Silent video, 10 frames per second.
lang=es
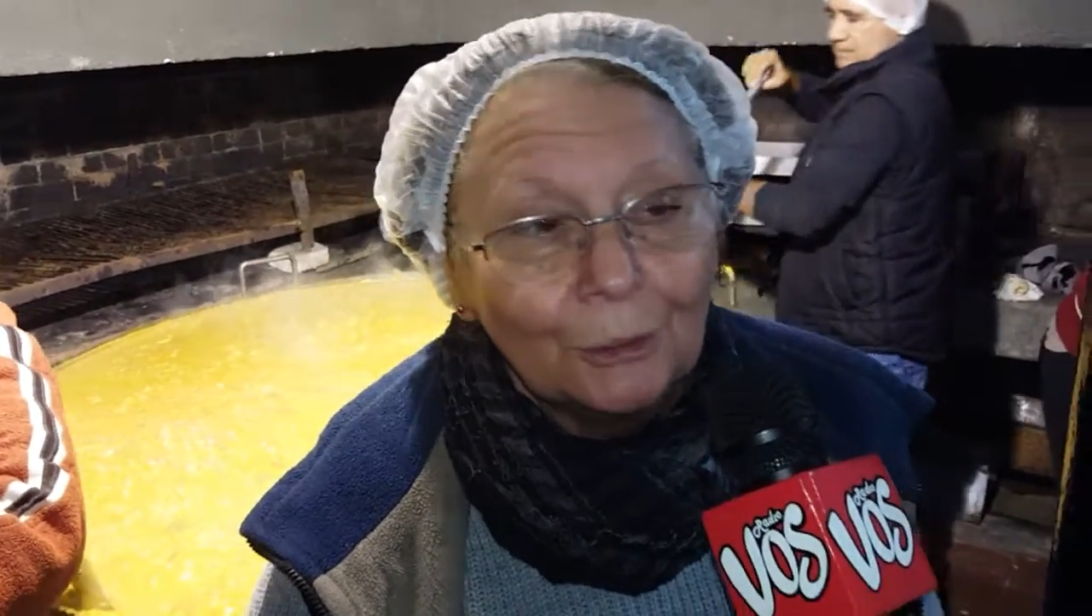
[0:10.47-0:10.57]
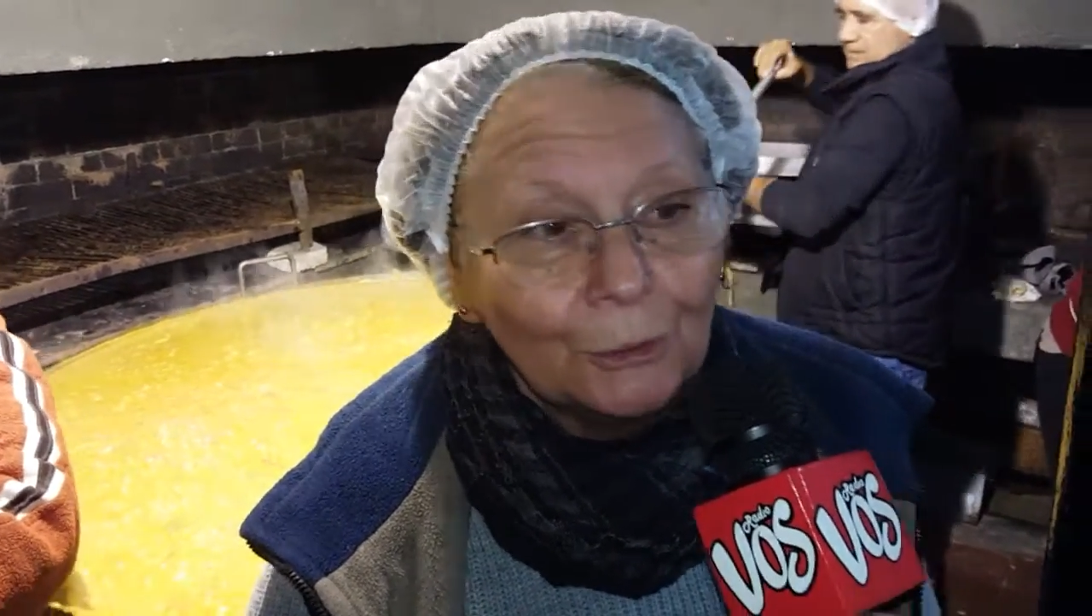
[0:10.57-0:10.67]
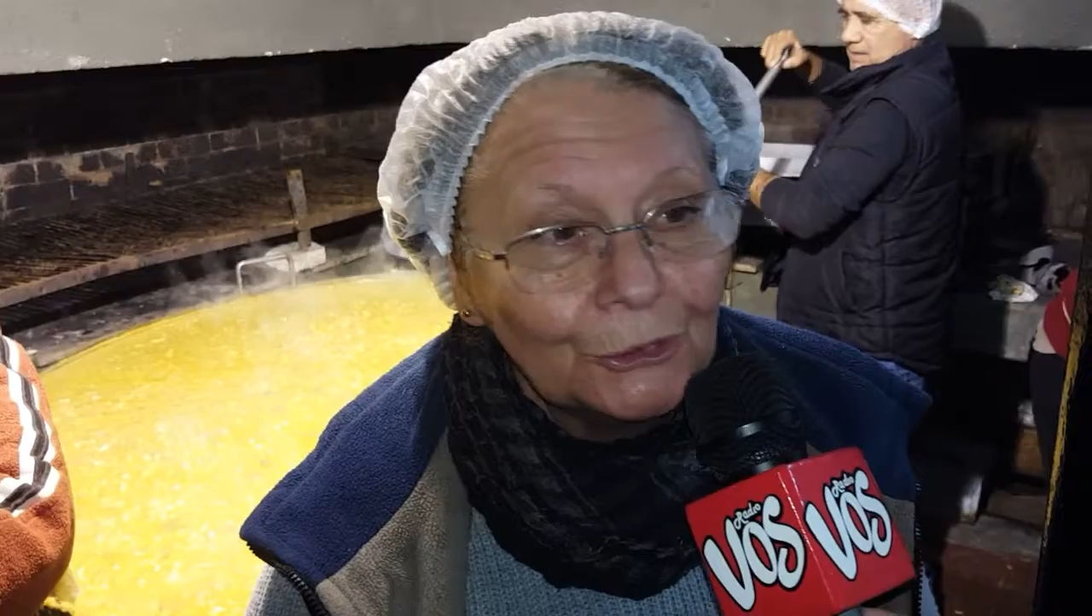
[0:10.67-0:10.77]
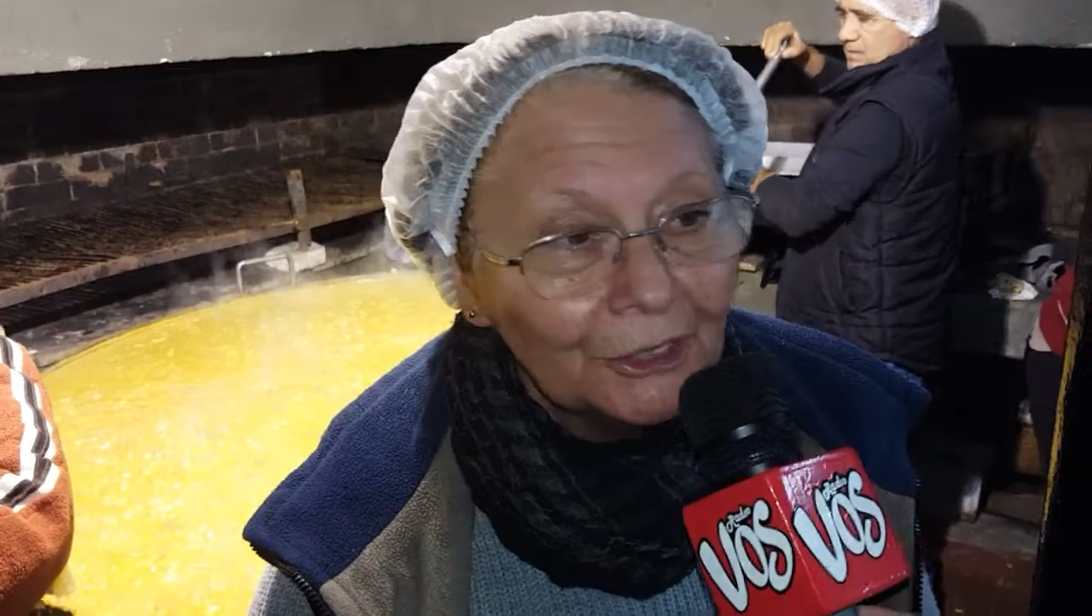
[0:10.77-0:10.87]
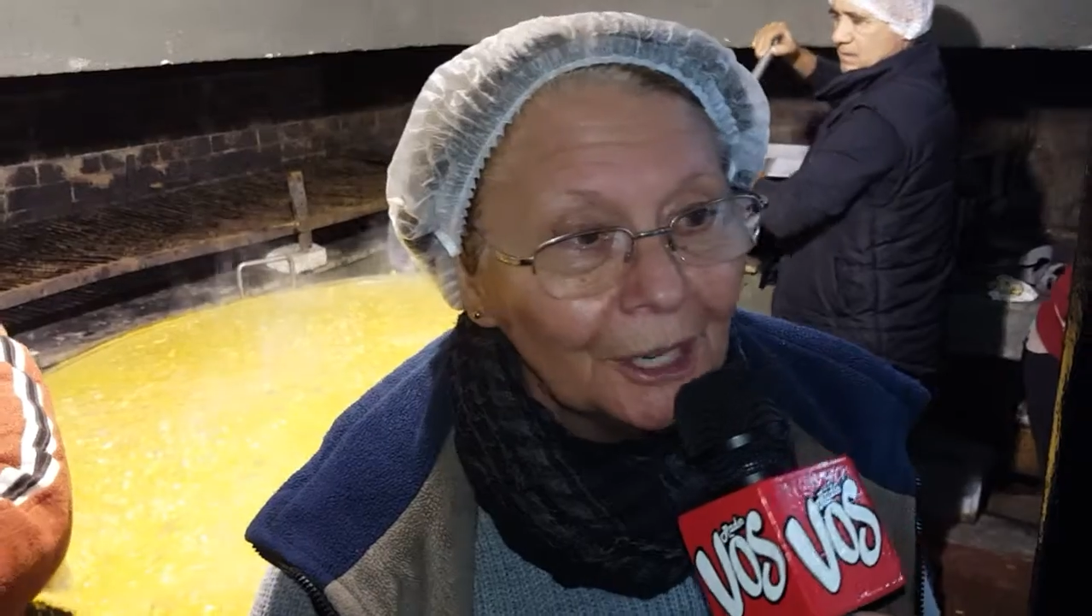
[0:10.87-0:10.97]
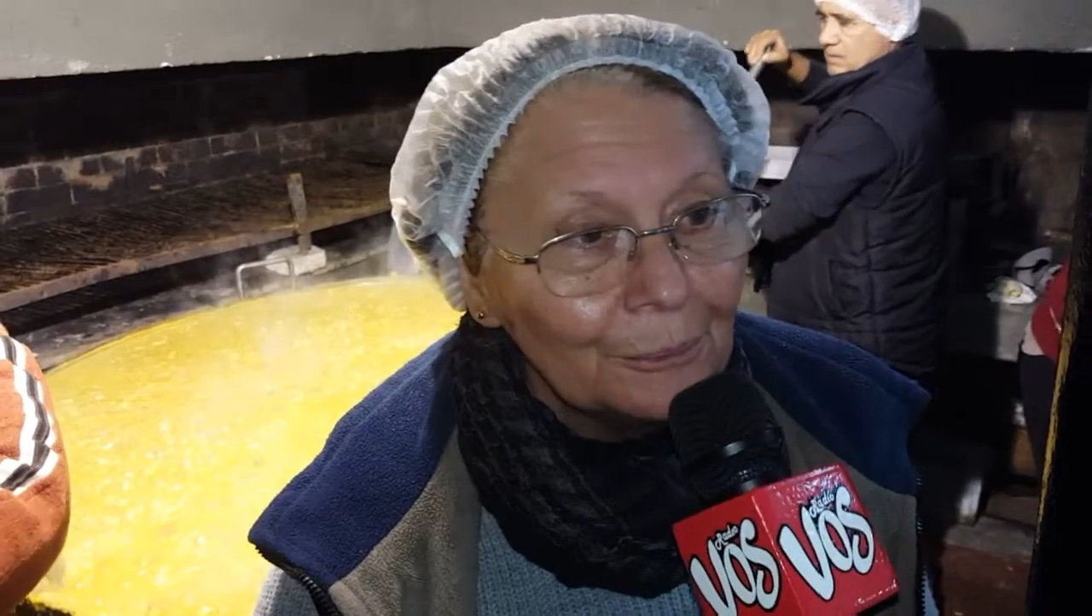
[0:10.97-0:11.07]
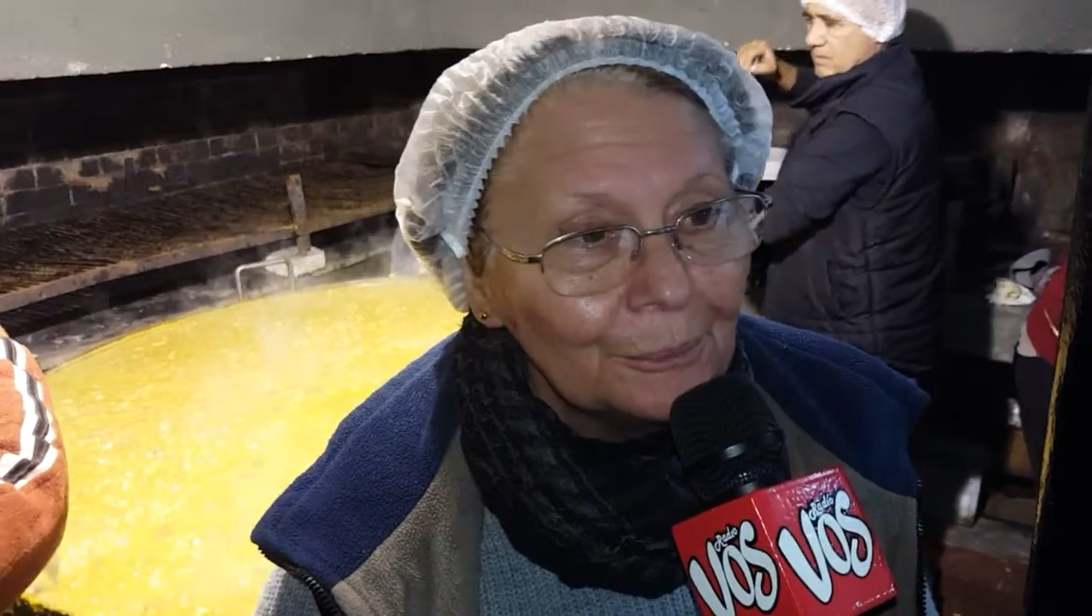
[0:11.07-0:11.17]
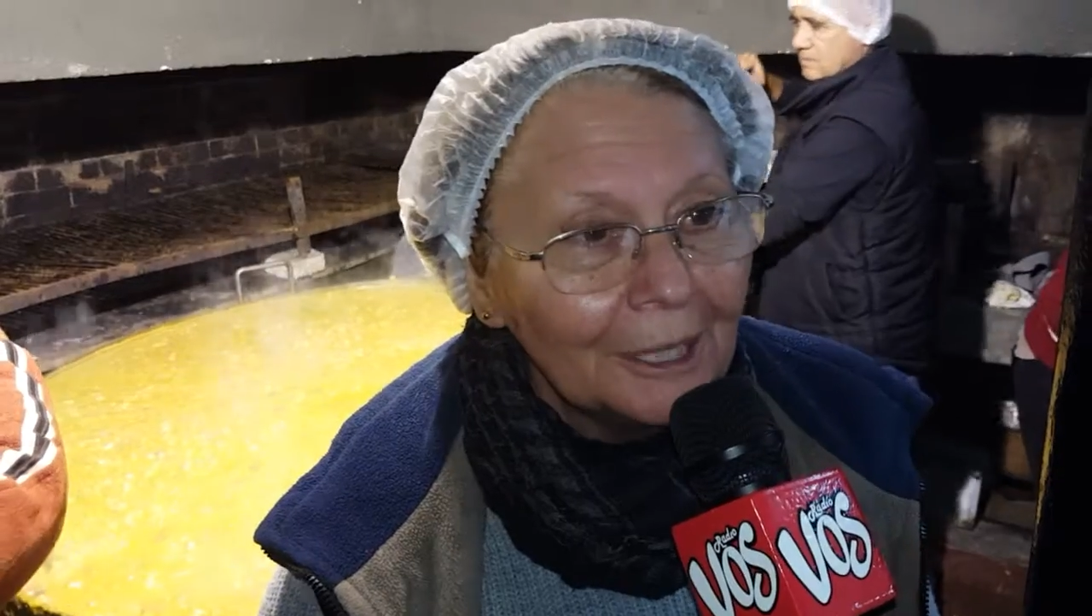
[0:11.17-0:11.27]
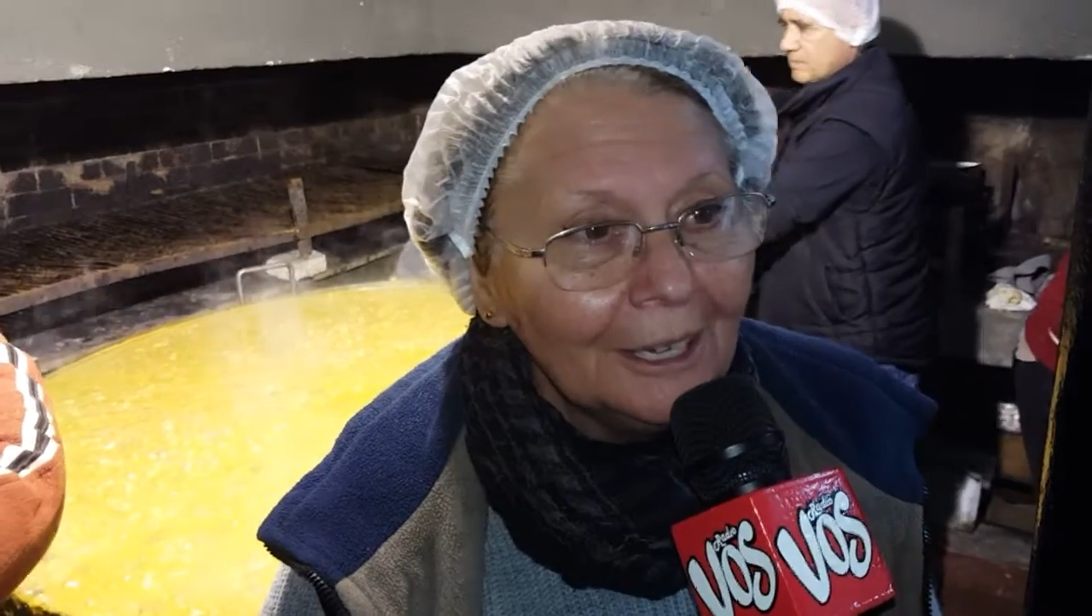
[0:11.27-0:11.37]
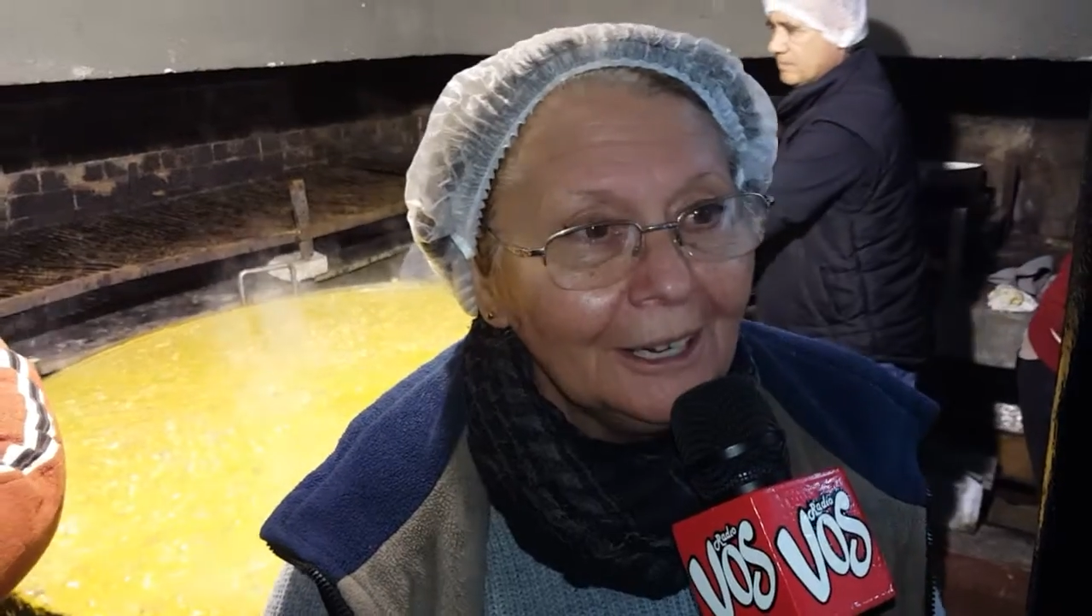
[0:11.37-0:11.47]
como
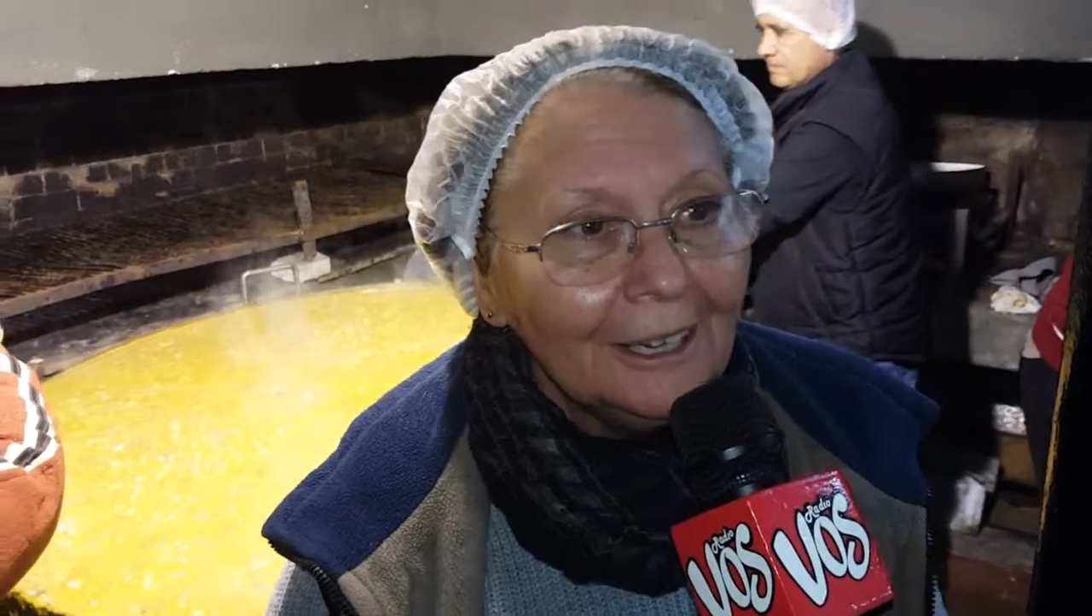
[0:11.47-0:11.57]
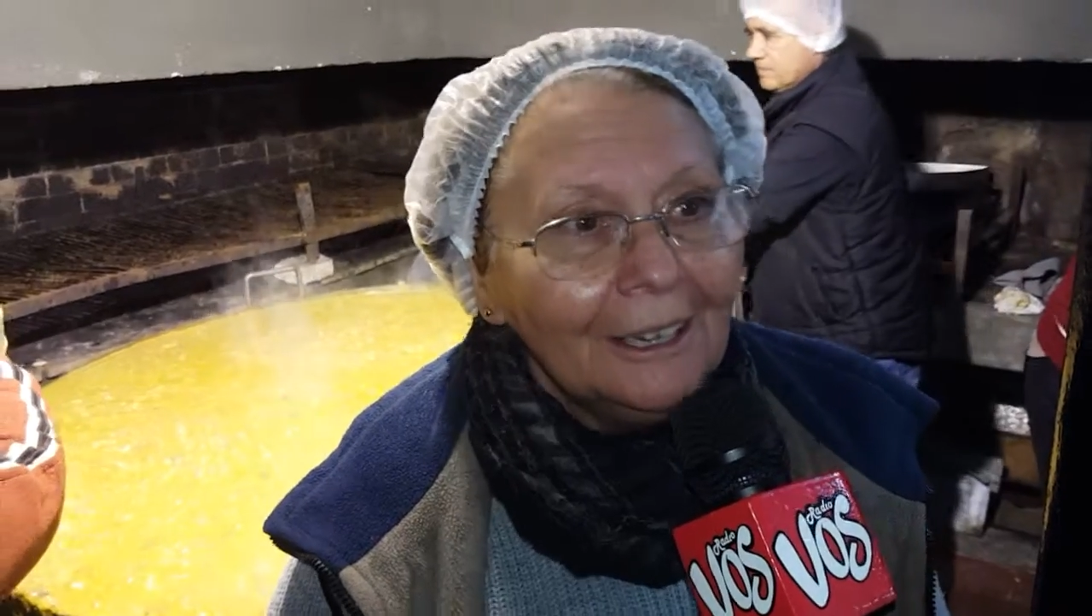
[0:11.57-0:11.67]
siempre,